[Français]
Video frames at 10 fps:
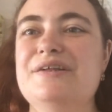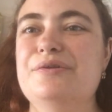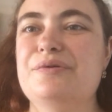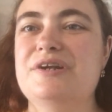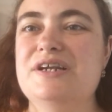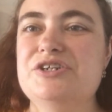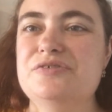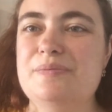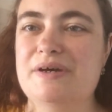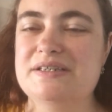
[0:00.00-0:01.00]
Donc là, je
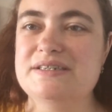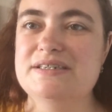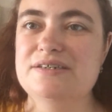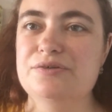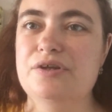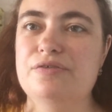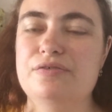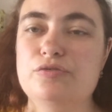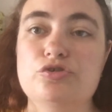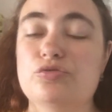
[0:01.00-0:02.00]
vais partir. On a
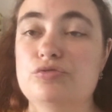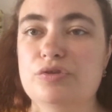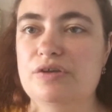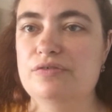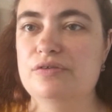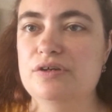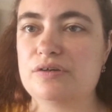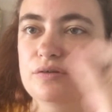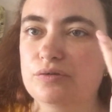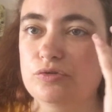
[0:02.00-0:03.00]
fait aujourd'hui, on a
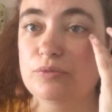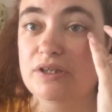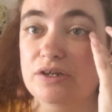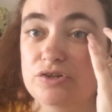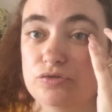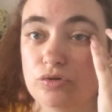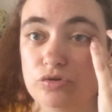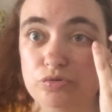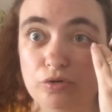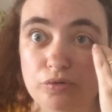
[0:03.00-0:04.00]
fait euh, du ménage, du
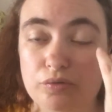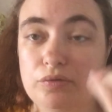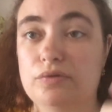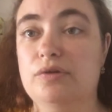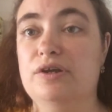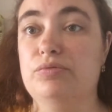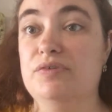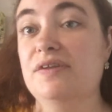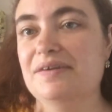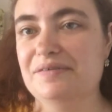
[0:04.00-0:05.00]
rangement euh, dans la
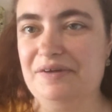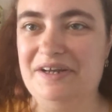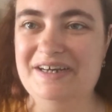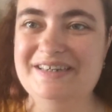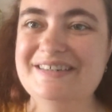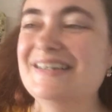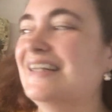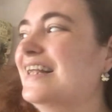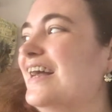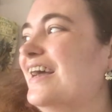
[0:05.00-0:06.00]
cuisine, hein, voilà.
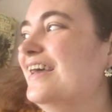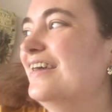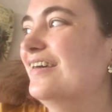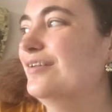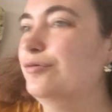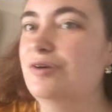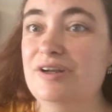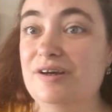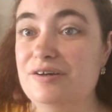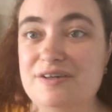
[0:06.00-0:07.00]
Euh, donc
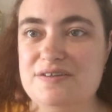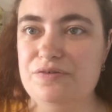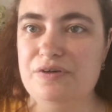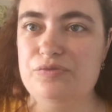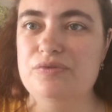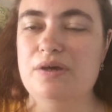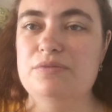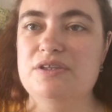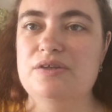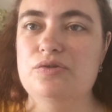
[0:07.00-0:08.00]
là, Christophe a tout
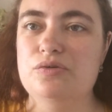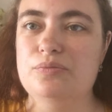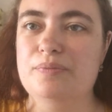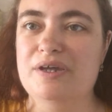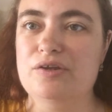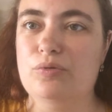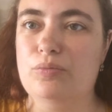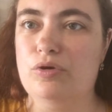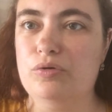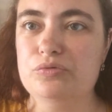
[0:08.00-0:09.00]
terminé de peindre en
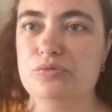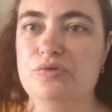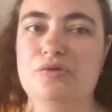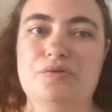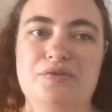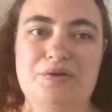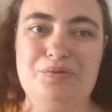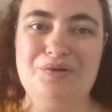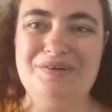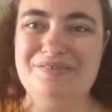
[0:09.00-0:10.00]
blanc, donc euh, c'est
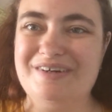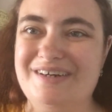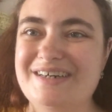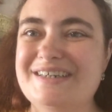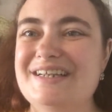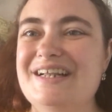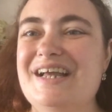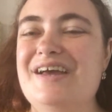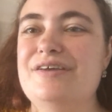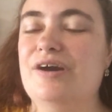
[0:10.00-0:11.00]
cool. Voilà.
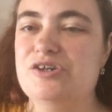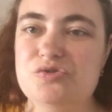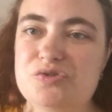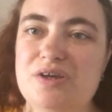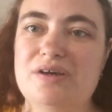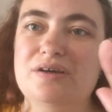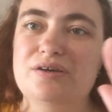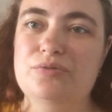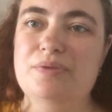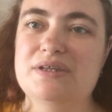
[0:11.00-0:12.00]
Il y aura juste
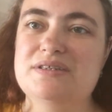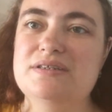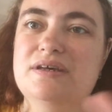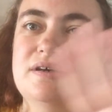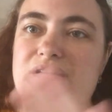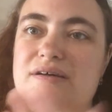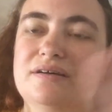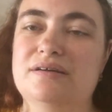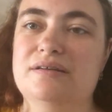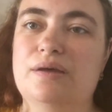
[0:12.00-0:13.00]
une partie
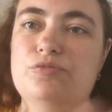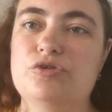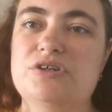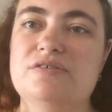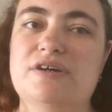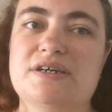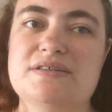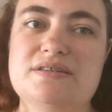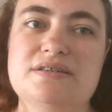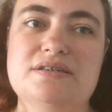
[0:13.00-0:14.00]
d'un mur qui va
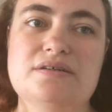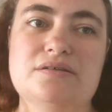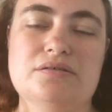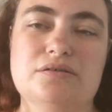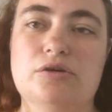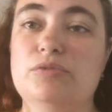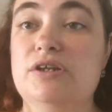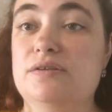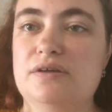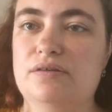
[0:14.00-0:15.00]
rester euh, comme
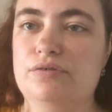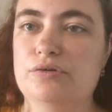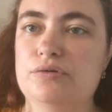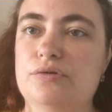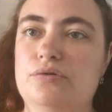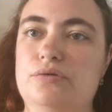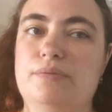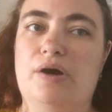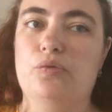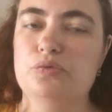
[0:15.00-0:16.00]
il était avant,
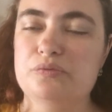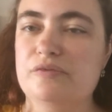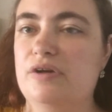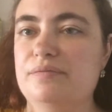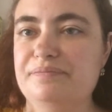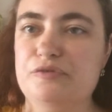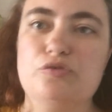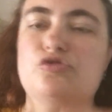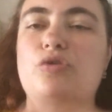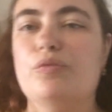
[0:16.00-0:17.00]
marron. Voilà.
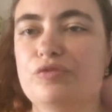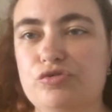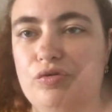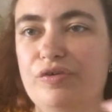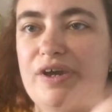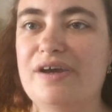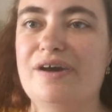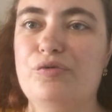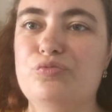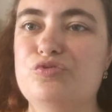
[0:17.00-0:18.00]
Donc je vous,
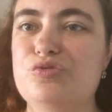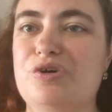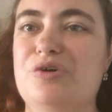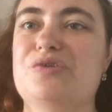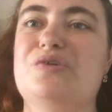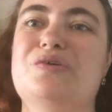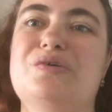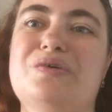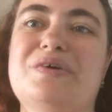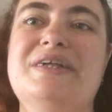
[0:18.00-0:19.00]
un room tour quand,
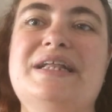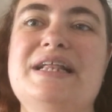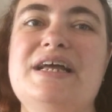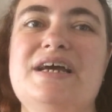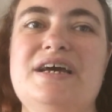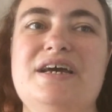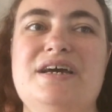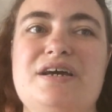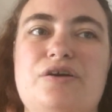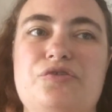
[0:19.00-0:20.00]

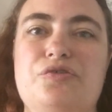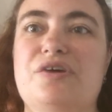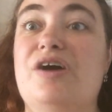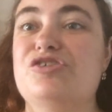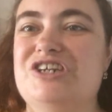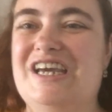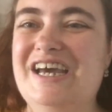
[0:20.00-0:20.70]
quand ce sera rangé.